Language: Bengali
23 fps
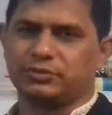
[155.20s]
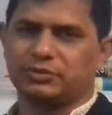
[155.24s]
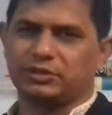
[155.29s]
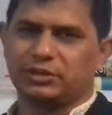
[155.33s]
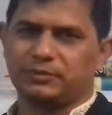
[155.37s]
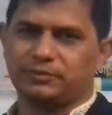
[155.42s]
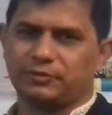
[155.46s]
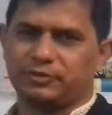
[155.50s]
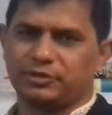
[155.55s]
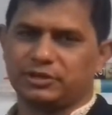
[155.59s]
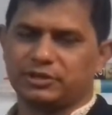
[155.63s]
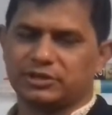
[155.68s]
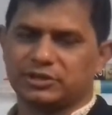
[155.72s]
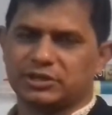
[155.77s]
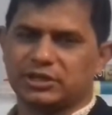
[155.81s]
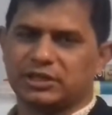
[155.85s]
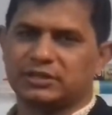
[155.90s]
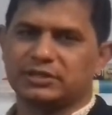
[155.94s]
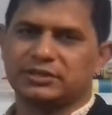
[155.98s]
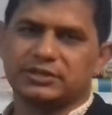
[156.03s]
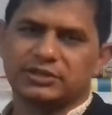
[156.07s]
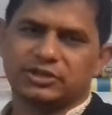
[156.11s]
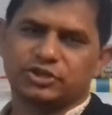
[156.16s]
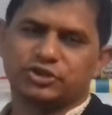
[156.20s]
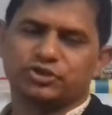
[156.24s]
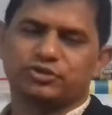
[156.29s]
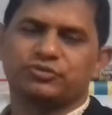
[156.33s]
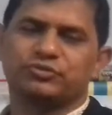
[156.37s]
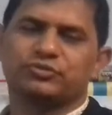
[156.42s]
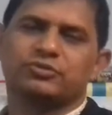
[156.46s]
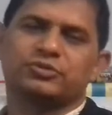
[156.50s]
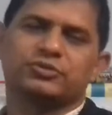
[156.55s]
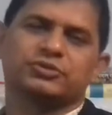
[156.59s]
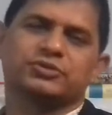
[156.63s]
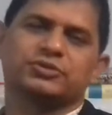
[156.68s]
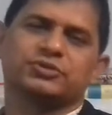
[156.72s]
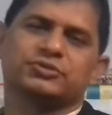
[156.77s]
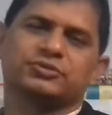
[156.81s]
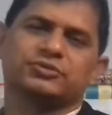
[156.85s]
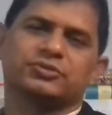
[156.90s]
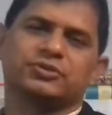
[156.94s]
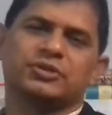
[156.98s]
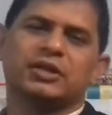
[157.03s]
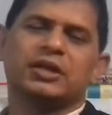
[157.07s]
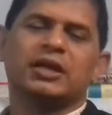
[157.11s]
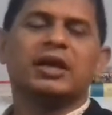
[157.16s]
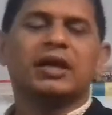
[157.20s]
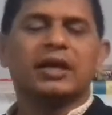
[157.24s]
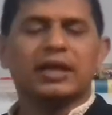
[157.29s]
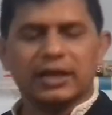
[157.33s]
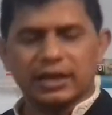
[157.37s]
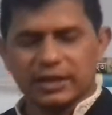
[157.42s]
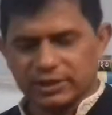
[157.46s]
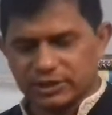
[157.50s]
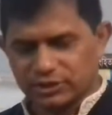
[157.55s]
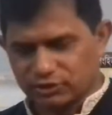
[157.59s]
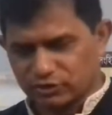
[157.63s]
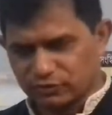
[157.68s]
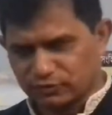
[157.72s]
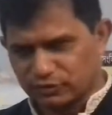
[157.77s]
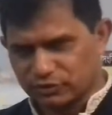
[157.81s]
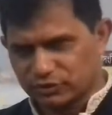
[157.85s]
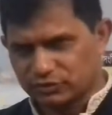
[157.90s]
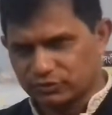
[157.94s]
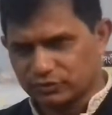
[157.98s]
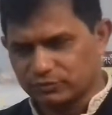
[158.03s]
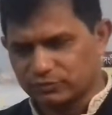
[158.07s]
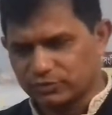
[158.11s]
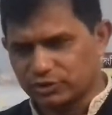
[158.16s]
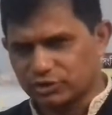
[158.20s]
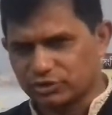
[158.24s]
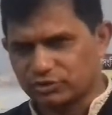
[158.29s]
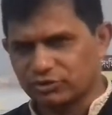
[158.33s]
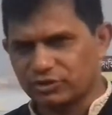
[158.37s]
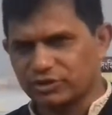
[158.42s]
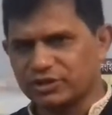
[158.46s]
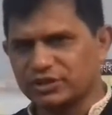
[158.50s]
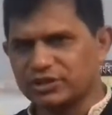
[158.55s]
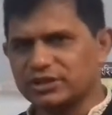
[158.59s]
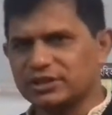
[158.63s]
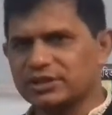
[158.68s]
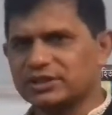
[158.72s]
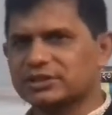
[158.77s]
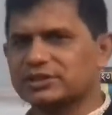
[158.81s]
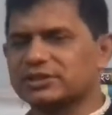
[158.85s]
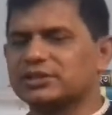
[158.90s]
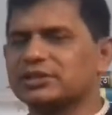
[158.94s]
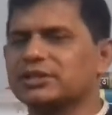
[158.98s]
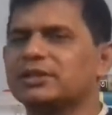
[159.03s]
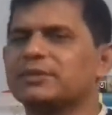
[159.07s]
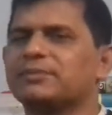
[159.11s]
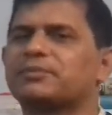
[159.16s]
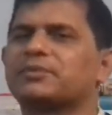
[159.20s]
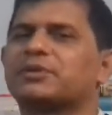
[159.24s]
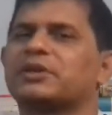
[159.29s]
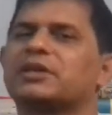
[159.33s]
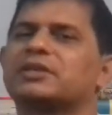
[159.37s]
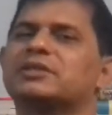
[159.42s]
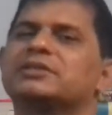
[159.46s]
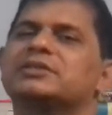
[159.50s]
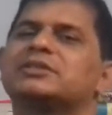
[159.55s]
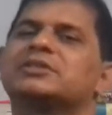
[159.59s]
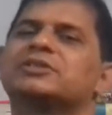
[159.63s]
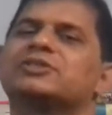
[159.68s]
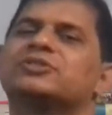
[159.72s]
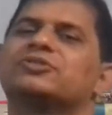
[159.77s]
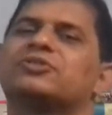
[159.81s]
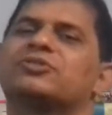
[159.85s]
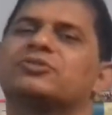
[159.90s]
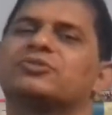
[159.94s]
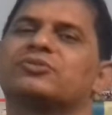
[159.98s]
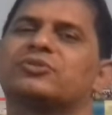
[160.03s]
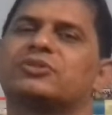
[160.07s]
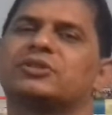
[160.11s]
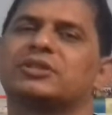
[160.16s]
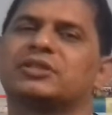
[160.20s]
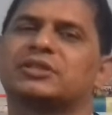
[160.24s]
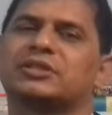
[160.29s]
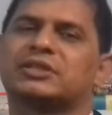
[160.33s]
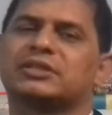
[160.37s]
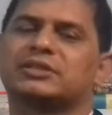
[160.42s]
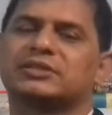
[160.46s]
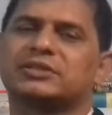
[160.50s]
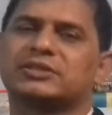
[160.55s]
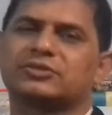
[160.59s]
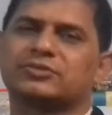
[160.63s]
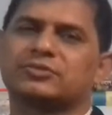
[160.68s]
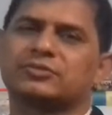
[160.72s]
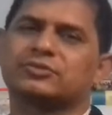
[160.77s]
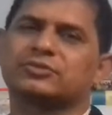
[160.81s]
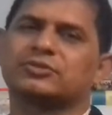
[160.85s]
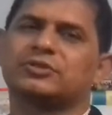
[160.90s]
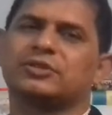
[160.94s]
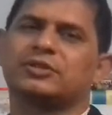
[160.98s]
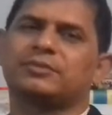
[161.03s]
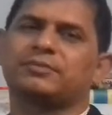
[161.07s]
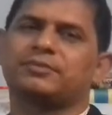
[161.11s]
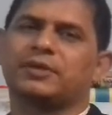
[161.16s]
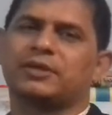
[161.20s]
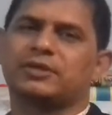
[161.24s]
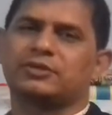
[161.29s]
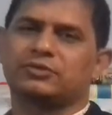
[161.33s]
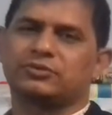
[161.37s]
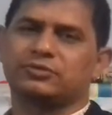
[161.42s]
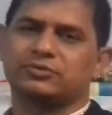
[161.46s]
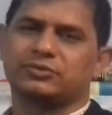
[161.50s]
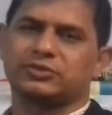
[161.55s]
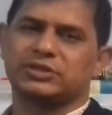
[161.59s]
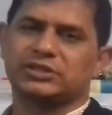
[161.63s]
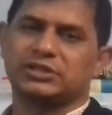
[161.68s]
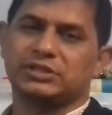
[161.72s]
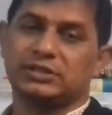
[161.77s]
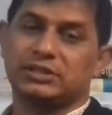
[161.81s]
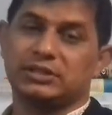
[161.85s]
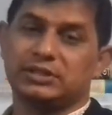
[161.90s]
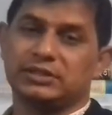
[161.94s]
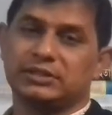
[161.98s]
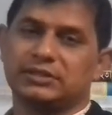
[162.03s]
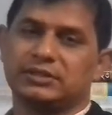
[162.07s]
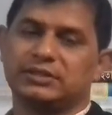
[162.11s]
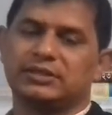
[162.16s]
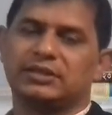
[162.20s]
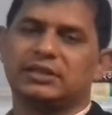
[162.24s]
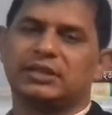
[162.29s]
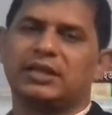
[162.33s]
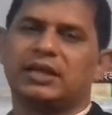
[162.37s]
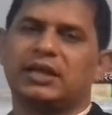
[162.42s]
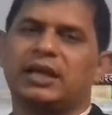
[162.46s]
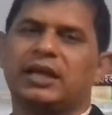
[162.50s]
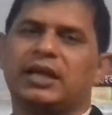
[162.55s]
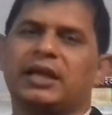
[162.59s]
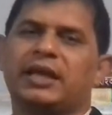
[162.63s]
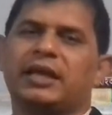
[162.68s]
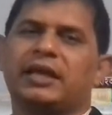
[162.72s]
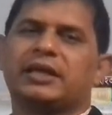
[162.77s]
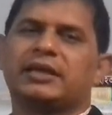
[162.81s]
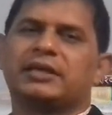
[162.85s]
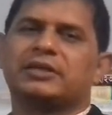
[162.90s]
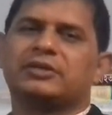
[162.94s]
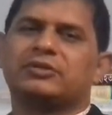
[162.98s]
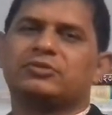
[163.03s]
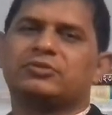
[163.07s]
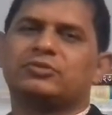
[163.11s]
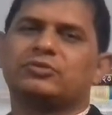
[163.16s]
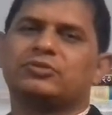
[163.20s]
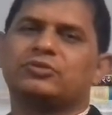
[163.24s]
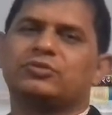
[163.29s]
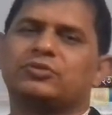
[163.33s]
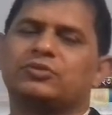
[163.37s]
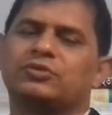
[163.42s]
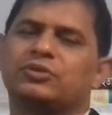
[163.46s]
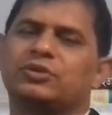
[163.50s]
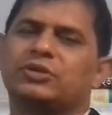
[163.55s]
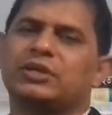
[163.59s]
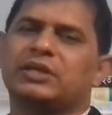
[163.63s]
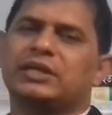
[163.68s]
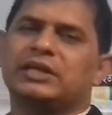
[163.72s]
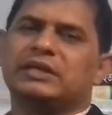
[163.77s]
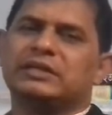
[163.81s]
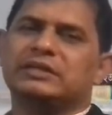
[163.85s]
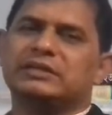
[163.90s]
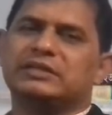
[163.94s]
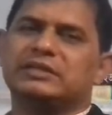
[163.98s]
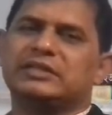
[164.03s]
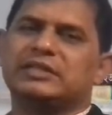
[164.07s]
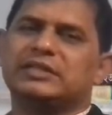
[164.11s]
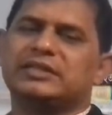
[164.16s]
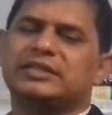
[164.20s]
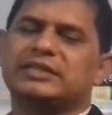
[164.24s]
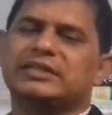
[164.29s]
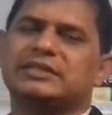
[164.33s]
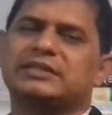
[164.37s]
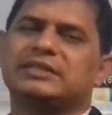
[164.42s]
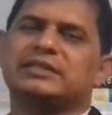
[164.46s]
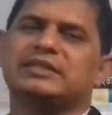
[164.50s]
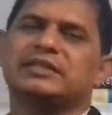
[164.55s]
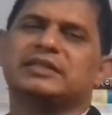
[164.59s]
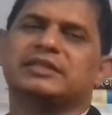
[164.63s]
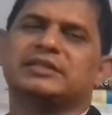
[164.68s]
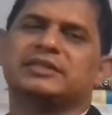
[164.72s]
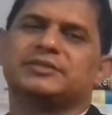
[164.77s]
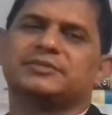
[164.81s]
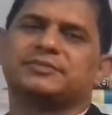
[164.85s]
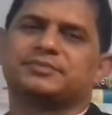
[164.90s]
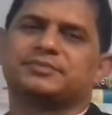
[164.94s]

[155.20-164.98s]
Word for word: তারপরে শারীরিক সৌন্দর্য এই সমস্ত বিষয় নিয়ে সে ফ্রান্সের জনগণের কাছে শ্রদ্ধার পাত্র ছিলেন কিন্তু দিনে দিনে